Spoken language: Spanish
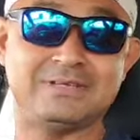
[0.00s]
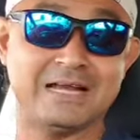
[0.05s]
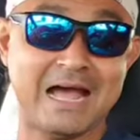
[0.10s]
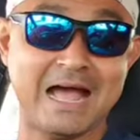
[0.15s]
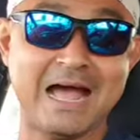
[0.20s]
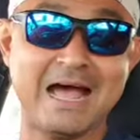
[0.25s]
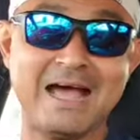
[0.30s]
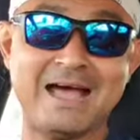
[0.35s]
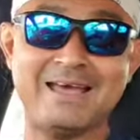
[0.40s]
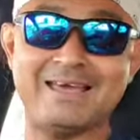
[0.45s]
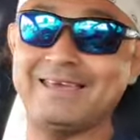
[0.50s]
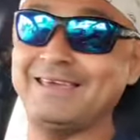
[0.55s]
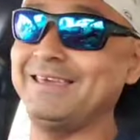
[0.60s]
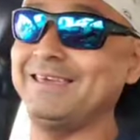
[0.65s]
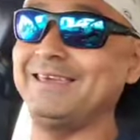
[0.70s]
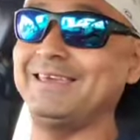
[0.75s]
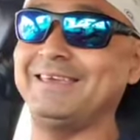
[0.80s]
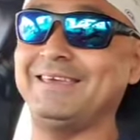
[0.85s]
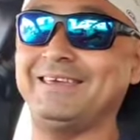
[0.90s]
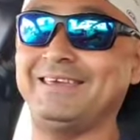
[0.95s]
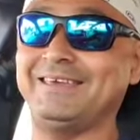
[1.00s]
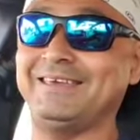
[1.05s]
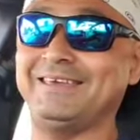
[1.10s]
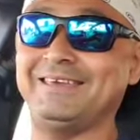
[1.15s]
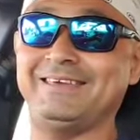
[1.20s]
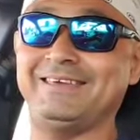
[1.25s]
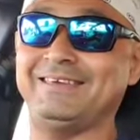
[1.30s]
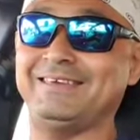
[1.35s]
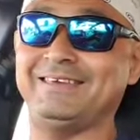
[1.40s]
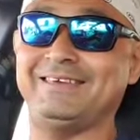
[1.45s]
Ya eh,
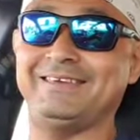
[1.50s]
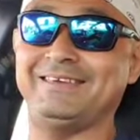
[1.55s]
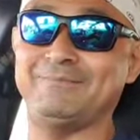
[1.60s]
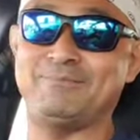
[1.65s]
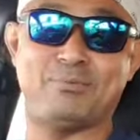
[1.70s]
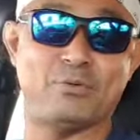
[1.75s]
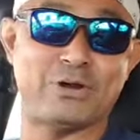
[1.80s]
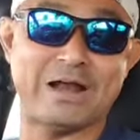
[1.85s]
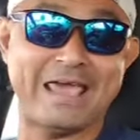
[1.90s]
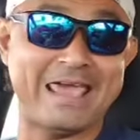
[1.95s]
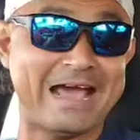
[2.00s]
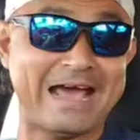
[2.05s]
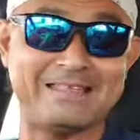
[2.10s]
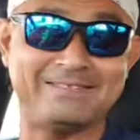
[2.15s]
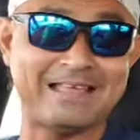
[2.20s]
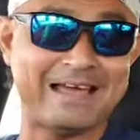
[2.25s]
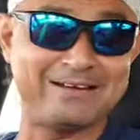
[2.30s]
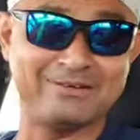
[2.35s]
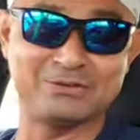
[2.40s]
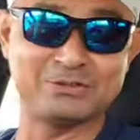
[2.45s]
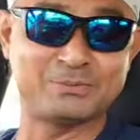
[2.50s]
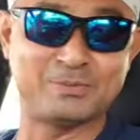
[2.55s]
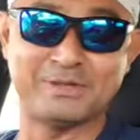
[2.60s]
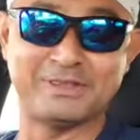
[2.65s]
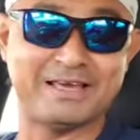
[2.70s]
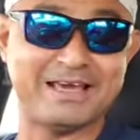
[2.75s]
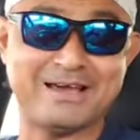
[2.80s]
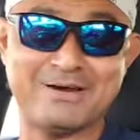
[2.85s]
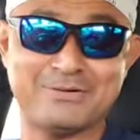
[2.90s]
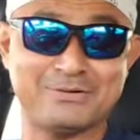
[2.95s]
eh, por ahí andan los
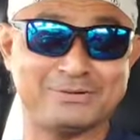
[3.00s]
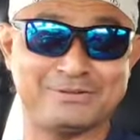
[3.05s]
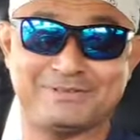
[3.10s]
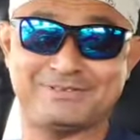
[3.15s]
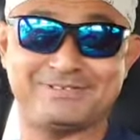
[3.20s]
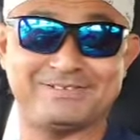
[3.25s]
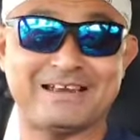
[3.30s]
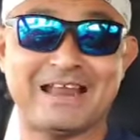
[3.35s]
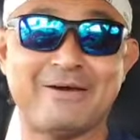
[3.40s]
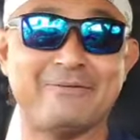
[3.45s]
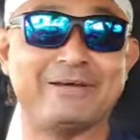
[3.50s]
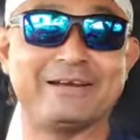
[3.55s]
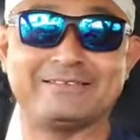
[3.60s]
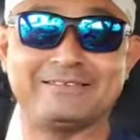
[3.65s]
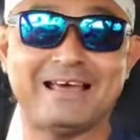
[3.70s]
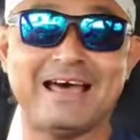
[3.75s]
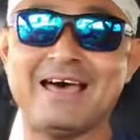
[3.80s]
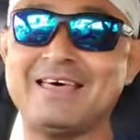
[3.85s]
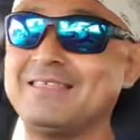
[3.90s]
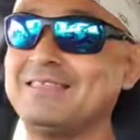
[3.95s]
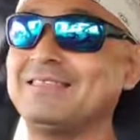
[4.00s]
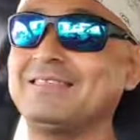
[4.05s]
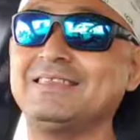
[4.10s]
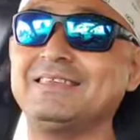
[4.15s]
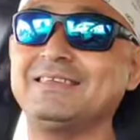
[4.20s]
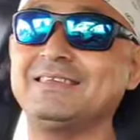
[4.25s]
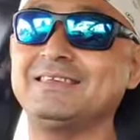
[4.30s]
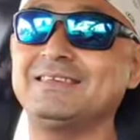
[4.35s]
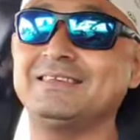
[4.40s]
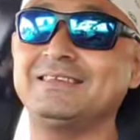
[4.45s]
videos, la verdad.
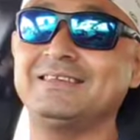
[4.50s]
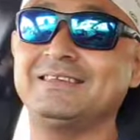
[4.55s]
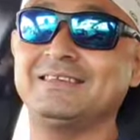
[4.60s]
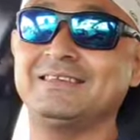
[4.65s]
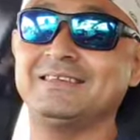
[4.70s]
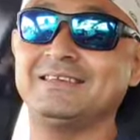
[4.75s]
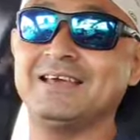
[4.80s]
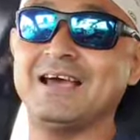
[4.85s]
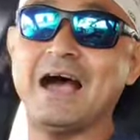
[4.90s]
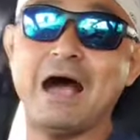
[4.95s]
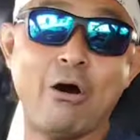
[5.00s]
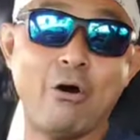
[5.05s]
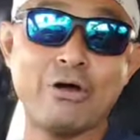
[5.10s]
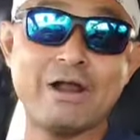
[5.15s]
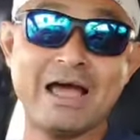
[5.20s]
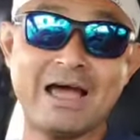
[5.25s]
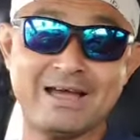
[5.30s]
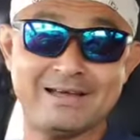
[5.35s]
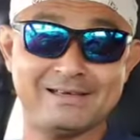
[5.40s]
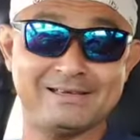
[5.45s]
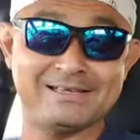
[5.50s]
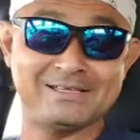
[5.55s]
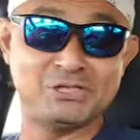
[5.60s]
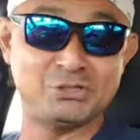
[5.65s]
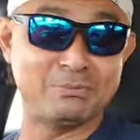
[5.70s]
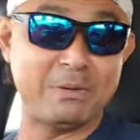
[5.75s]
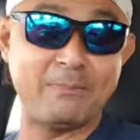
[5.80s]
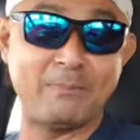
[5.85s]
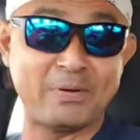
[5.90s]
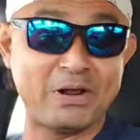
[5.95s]
Ahora,
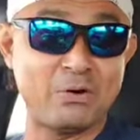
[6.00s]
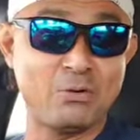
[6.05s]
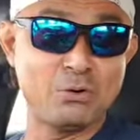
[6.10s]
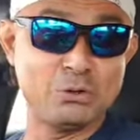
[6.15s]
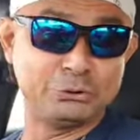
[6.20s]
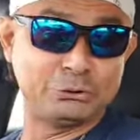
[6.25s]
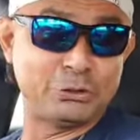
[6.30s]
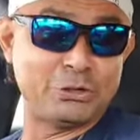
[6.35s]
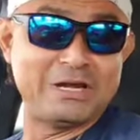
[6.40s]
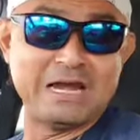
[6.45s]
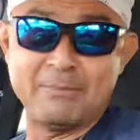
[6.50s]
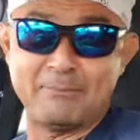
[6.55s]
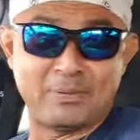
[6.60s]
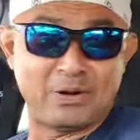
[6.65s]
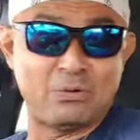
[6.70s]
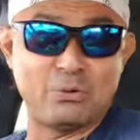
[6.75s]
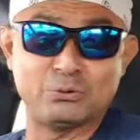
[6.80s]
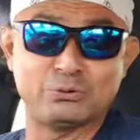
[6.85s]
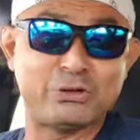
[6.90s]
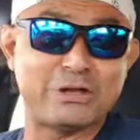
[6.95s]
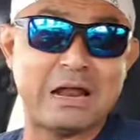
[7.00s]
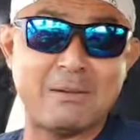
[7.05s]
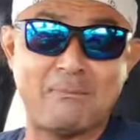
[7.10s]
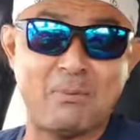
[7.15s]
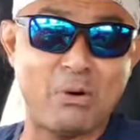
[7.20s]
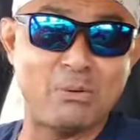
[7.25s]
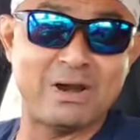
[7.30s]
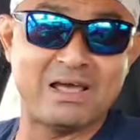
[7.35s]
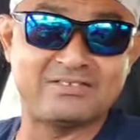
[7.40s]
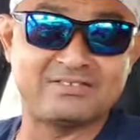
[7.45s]
yo me pregunto y le pregunto a la
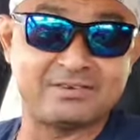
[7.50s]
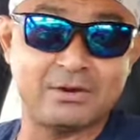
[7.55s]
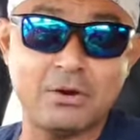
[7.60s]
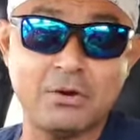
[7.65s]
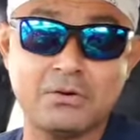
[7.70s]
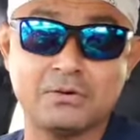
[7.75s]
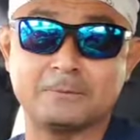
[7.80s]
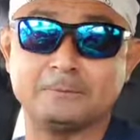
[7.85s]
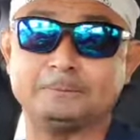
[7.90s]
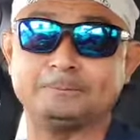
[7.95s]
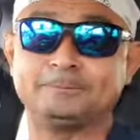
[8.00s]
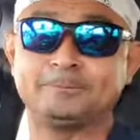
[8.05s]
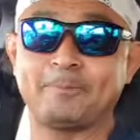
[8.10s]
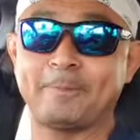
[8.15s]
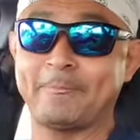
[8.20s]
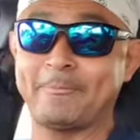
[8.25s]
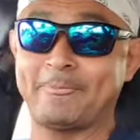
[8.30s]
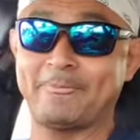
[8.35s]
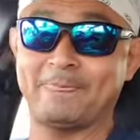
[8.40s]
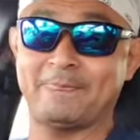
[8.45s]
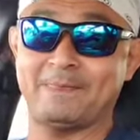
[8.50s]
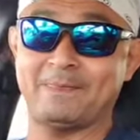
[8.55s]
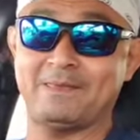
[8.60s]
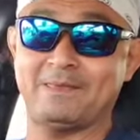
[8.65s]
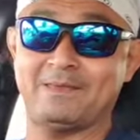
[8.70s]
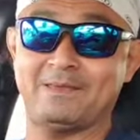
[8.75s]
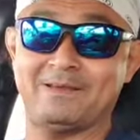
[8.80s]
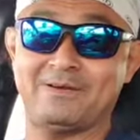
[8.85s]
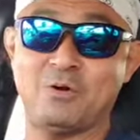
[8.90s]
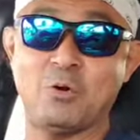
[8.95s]
población,
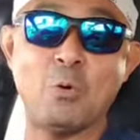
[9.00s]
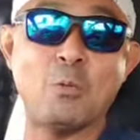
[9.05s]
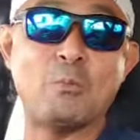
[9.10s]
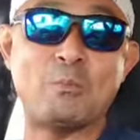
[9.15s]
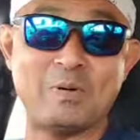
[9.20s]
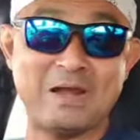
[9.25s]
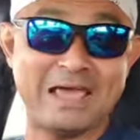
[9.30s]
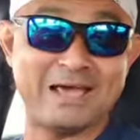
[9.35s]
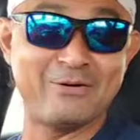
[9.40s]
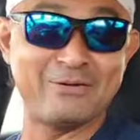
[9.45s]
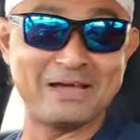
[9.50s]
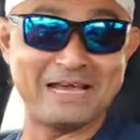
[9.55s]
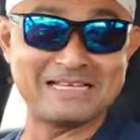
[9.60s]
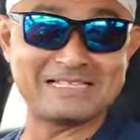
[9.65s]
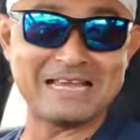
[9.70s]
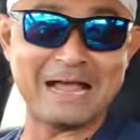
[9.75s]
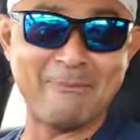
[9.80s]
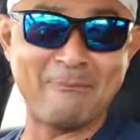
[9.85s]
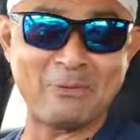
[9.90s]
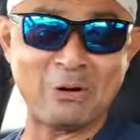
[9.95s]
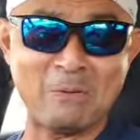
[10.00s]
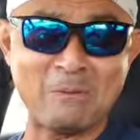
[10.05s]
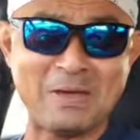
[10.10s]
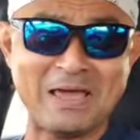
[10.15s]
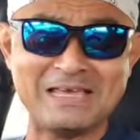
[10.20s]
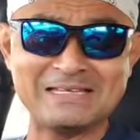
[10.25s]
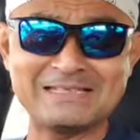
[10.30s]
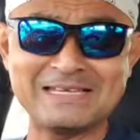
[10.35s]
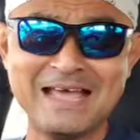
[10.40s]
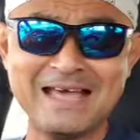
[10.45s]
¿cumplieron esas
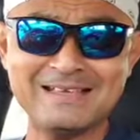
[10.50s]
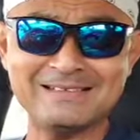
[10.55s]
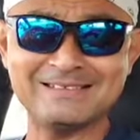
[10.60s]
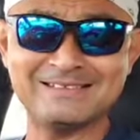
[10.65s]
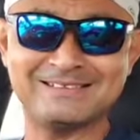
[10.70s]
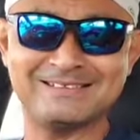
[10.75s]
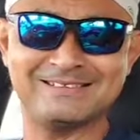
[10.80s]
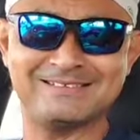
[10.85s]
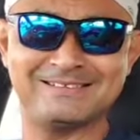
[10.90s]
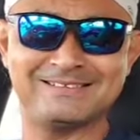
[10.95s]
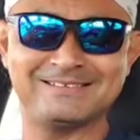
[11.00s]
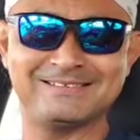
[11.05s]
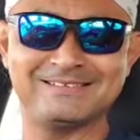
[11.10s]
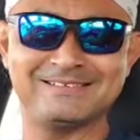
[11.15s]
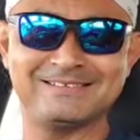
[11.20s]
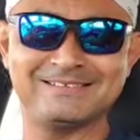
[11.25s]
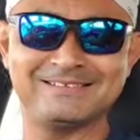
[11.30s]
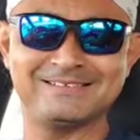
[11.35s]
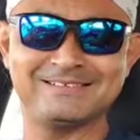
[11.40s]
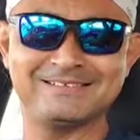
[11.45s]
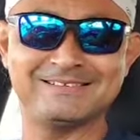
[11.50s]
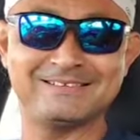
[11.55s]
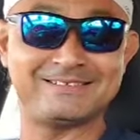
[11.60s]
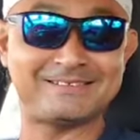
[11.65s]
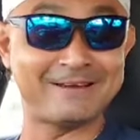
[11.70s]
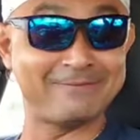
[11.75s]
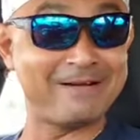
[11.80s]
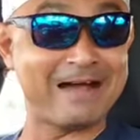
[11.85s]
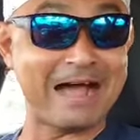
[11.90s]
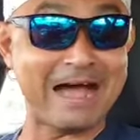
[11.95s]
promesas?
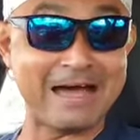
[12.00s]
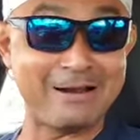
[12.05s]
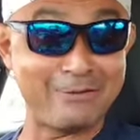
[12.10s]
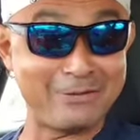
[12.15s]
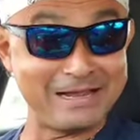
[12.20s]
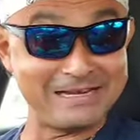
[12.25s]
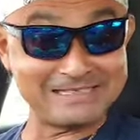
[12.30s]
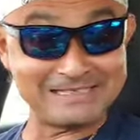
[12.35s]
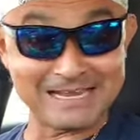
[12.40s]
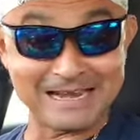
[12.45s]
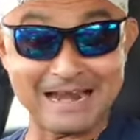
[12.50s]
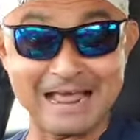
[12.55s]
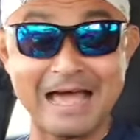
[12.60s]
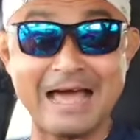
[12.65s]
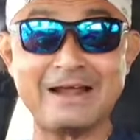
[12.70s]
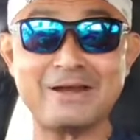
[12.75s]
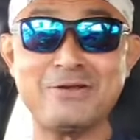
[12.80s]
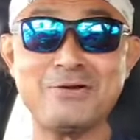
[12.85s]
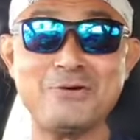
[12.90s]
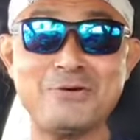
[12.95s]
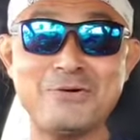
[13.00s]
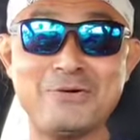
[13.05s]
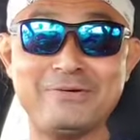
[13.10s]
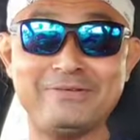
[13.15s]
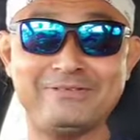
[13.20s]
¿Se bajaron el salario?